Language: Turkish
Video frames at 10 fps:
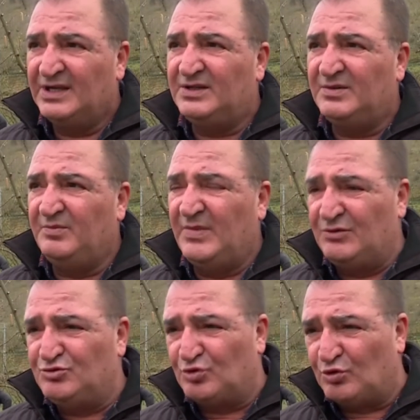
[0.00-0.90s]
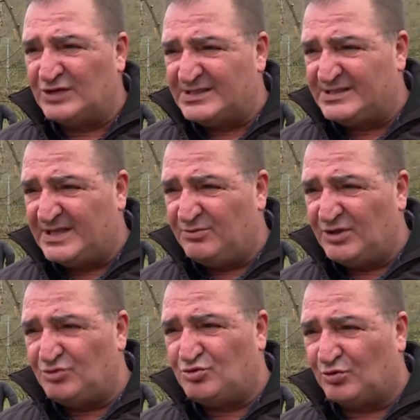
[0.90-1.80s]
mevcut ocak
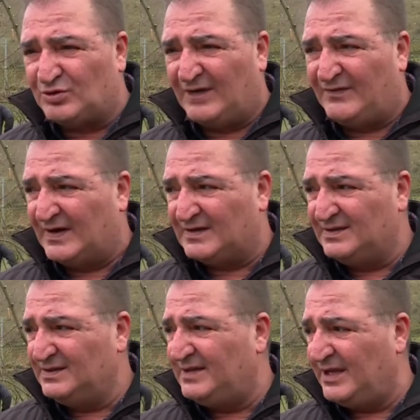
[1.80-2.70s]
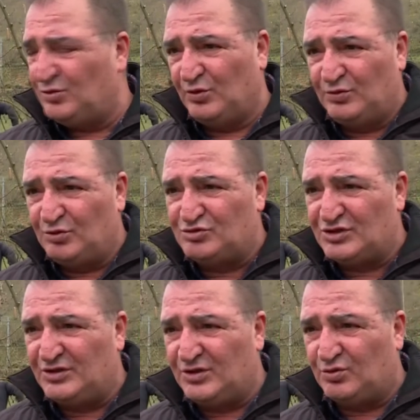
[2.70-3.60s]
sisteminden çok daha farklı. Tek gövde
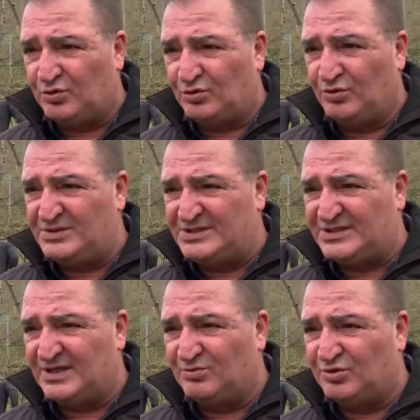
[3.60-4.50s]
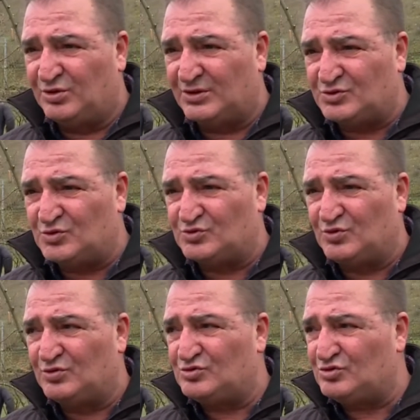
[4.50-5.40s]
üzerine kurulu bir sistem burada söz
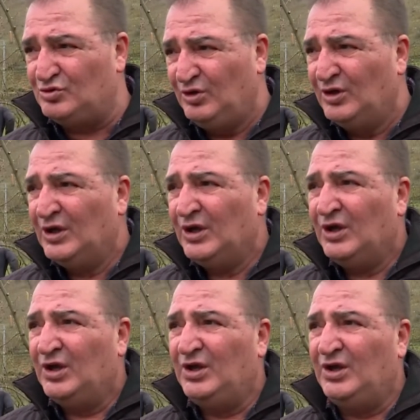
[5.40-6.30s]
konusu. E,